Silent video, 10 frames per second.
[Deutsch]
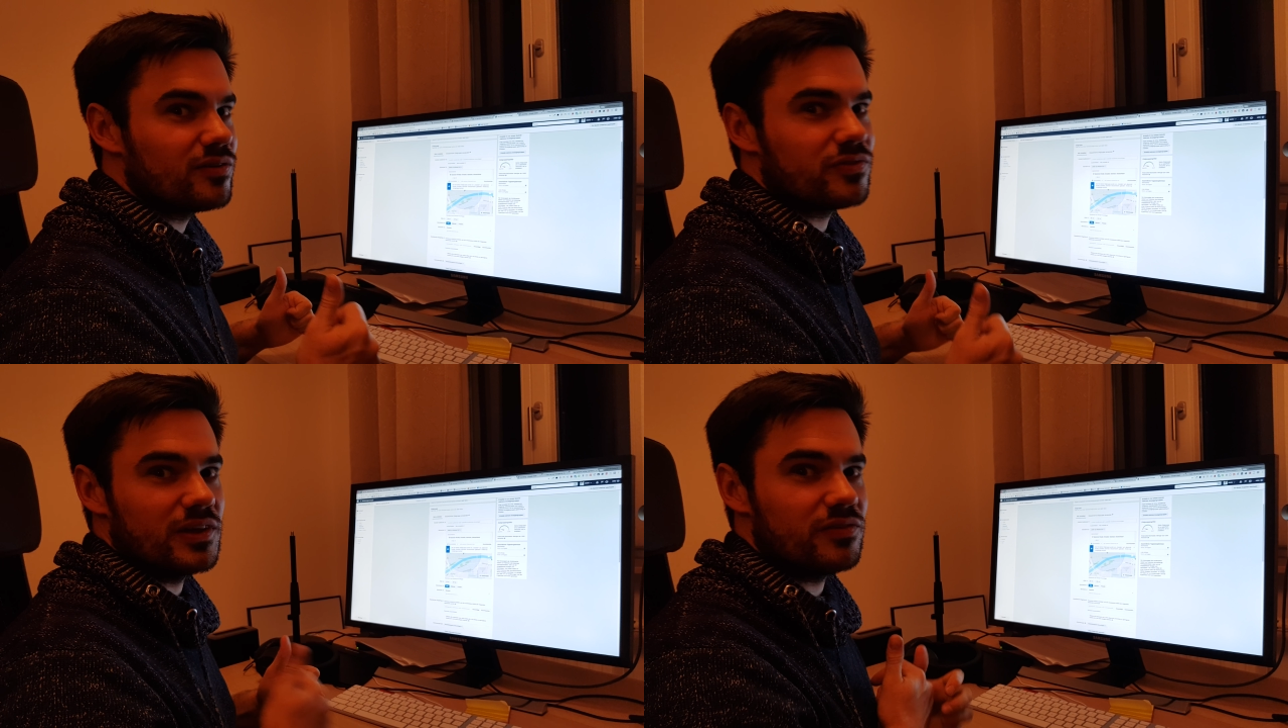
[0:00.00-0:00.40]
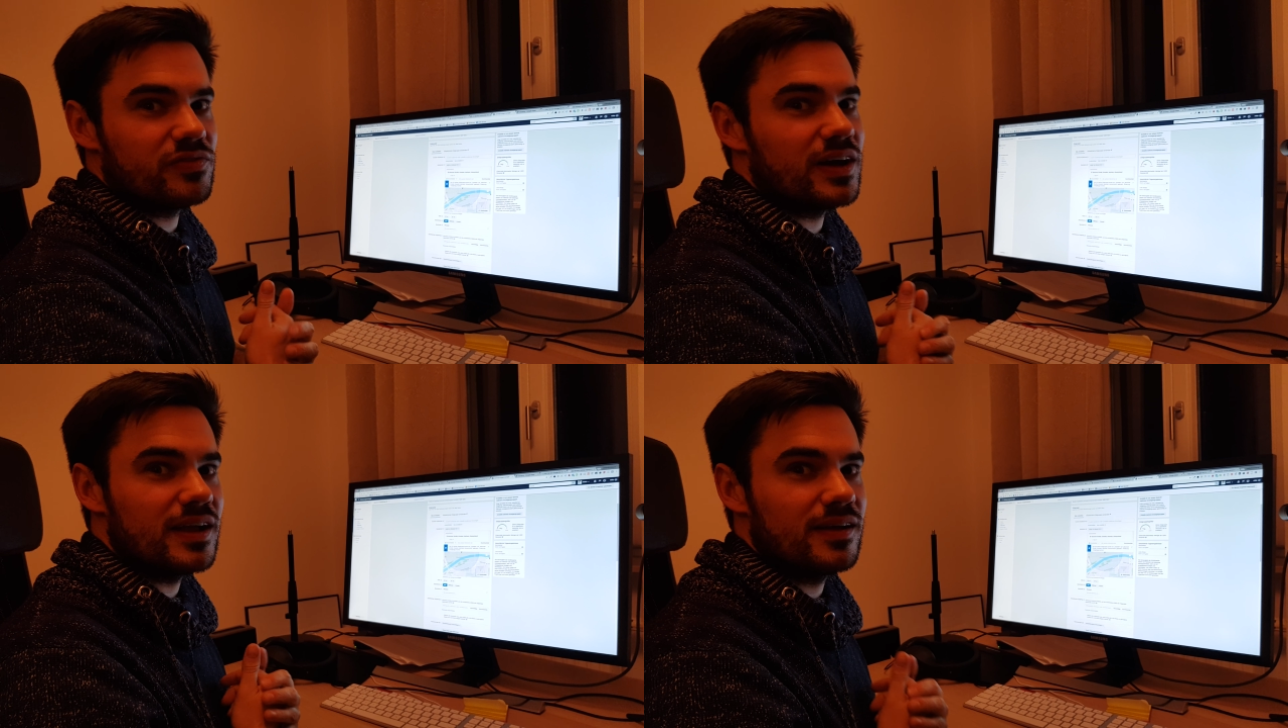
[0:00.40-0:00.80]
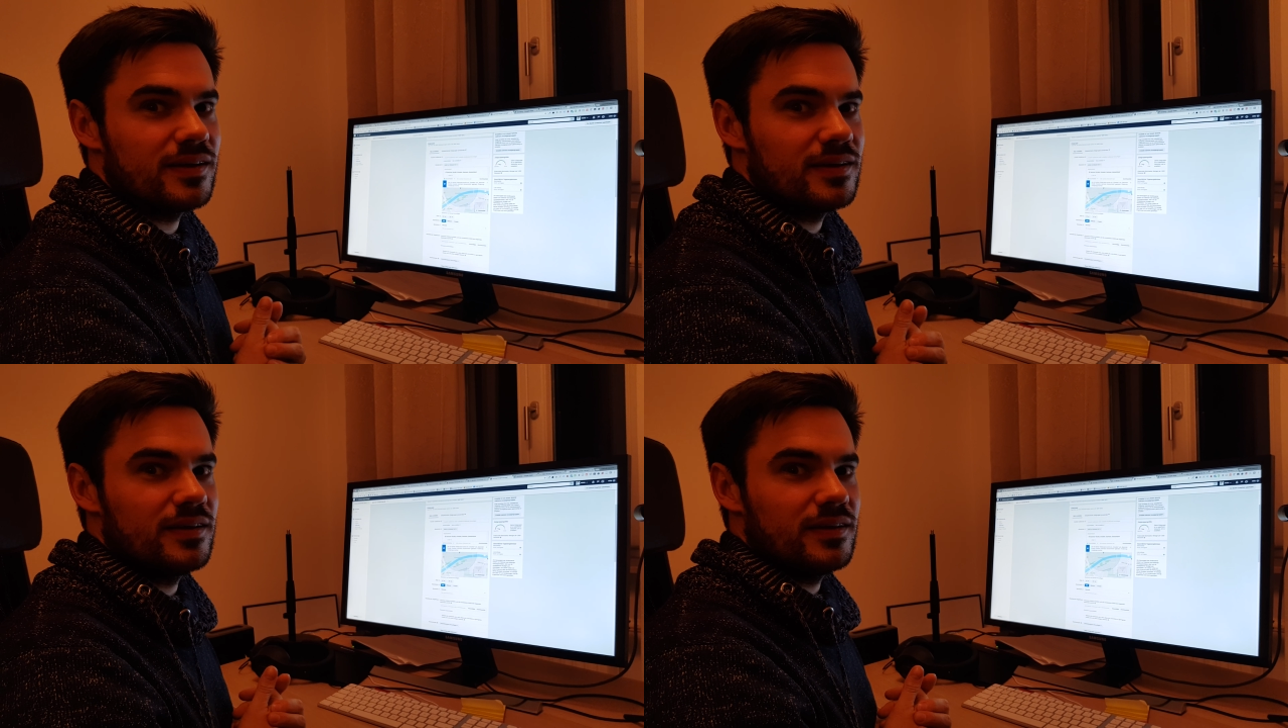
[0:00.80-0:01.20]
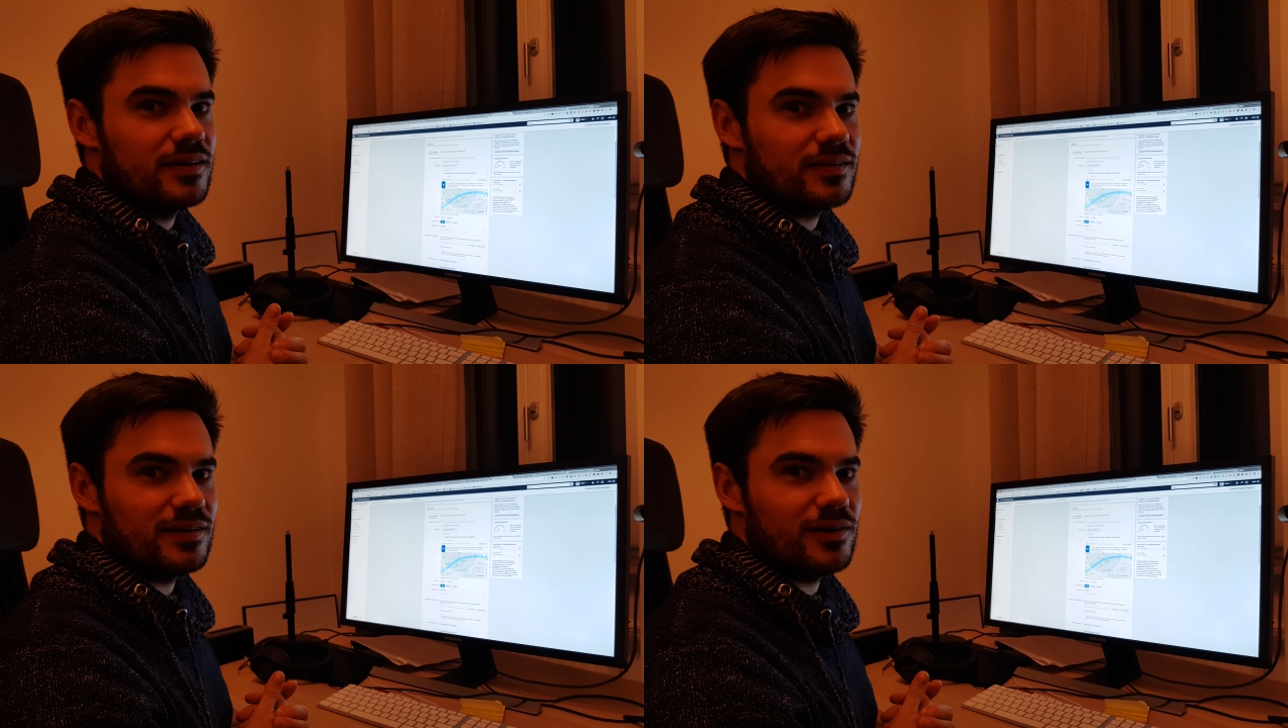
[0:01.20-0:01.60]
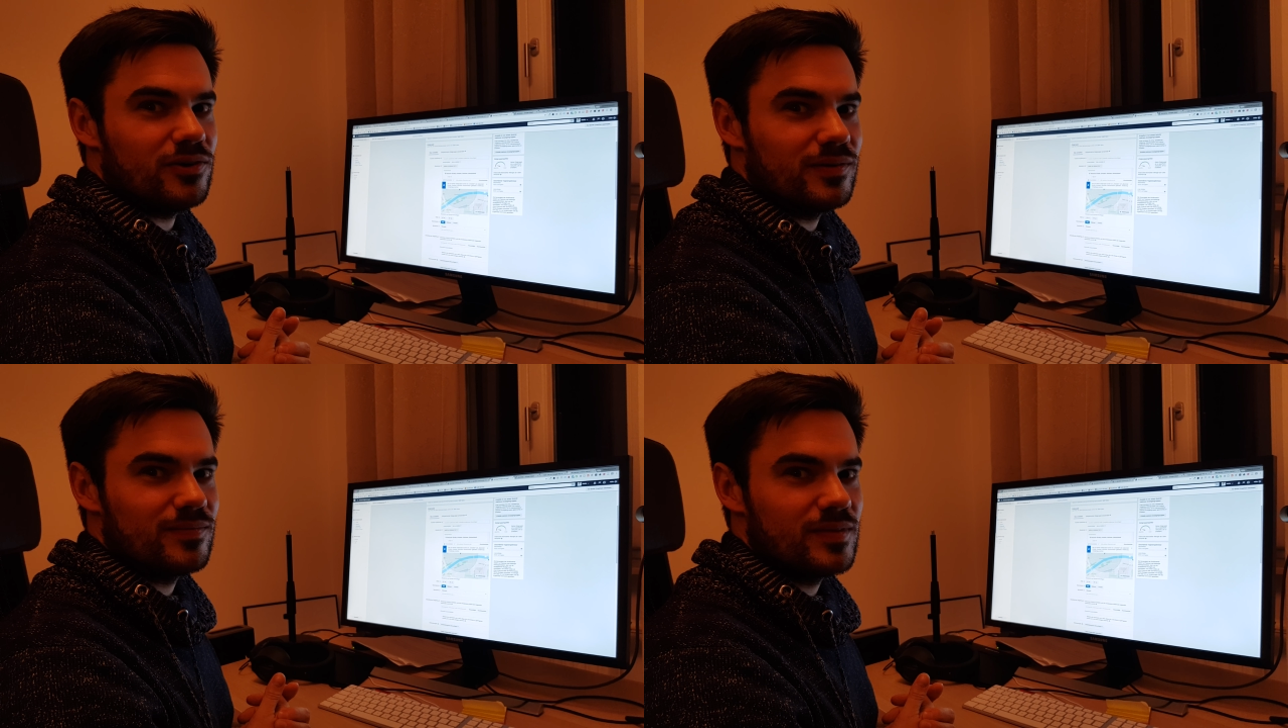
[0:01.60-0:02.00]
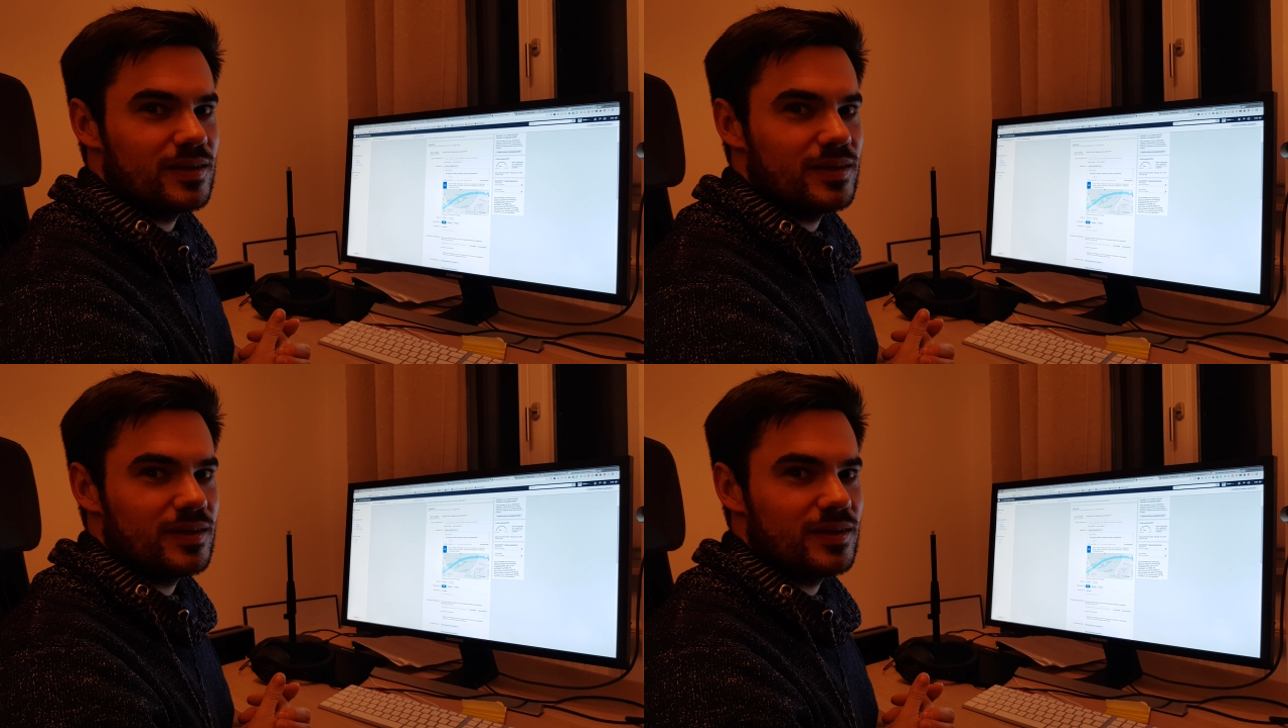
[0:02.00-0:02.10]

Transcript: auf jeden Fall. Genau.